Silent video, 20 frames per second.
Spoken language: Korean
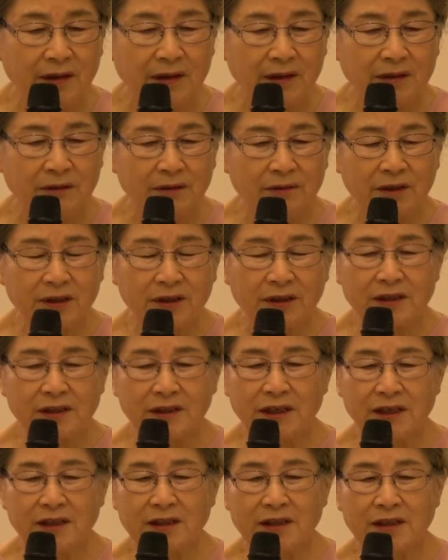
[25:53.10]
우리가
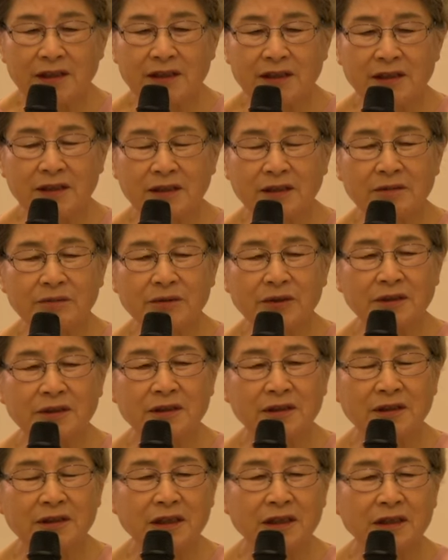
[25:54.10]
새 천사 기별을
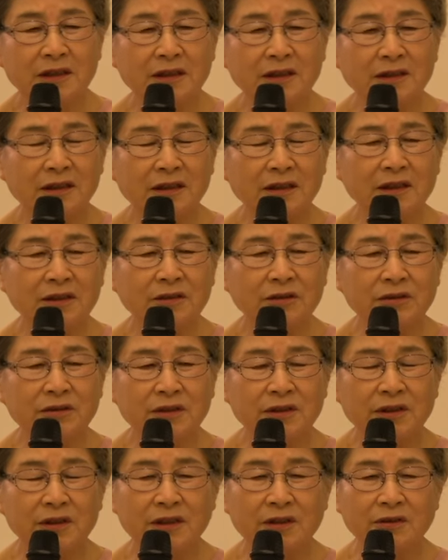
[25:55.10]
전하는 의료
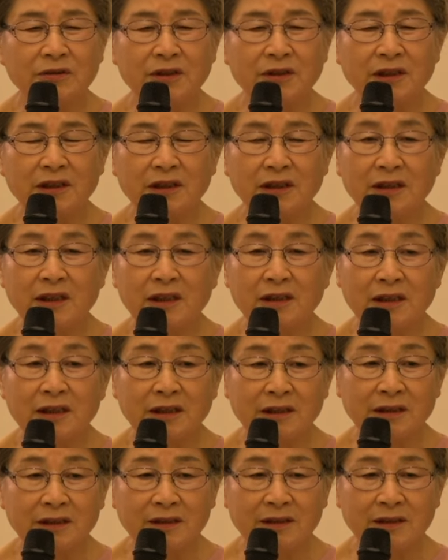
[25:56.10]
선교사가
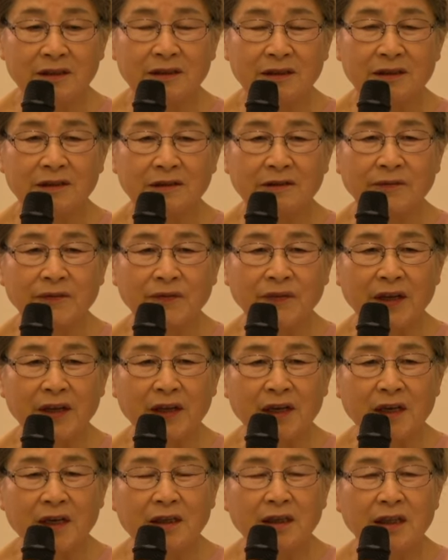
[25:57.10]
된다는 것은
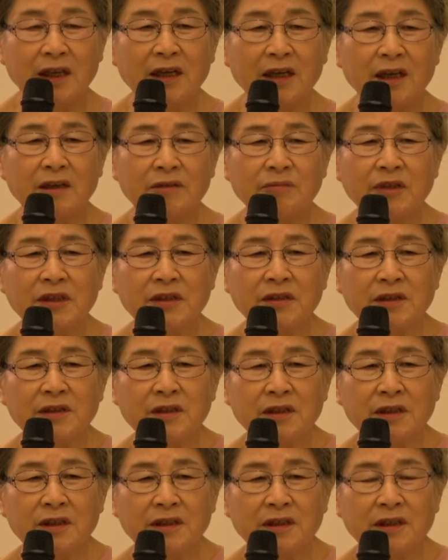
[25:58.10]
내가
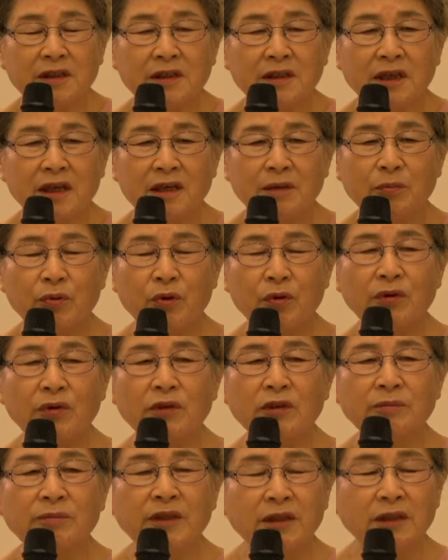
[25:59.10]
먼저 전할
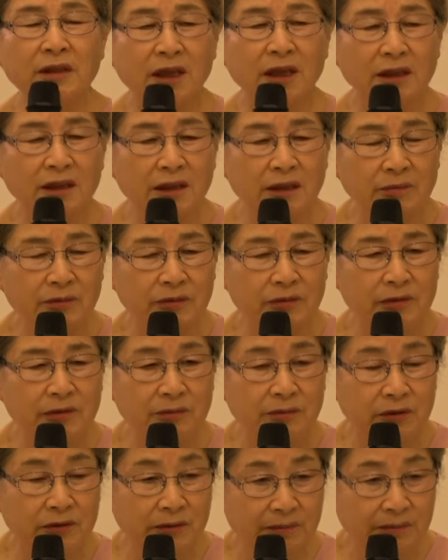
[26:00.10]
복음을 나의
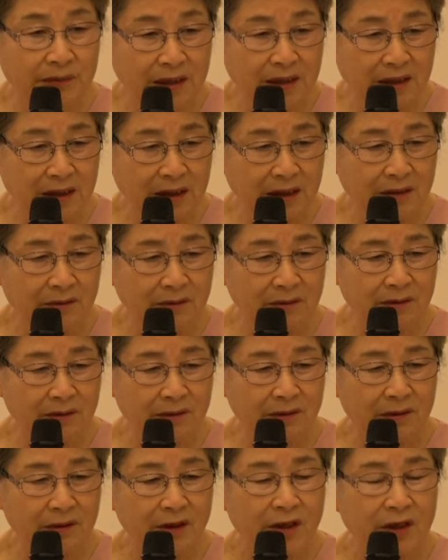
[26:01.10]
복음으로
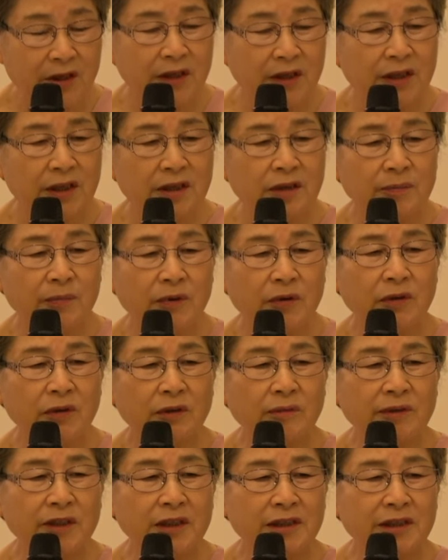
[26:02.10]
만나고 이
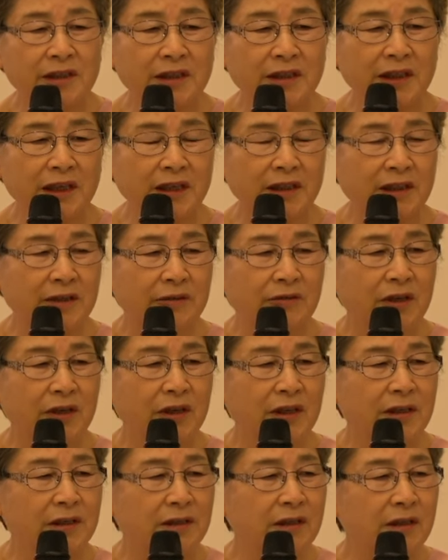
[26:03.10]
복음을 전하기
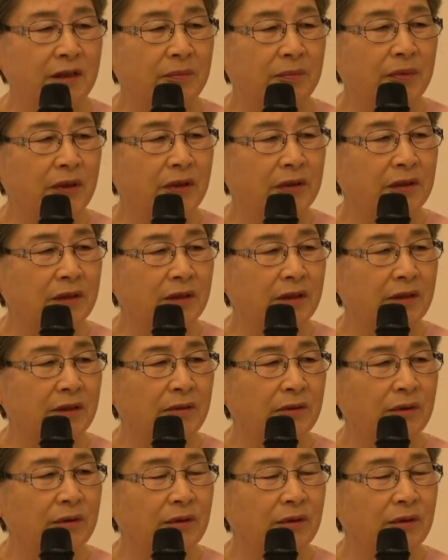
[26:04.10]
위해서 병들고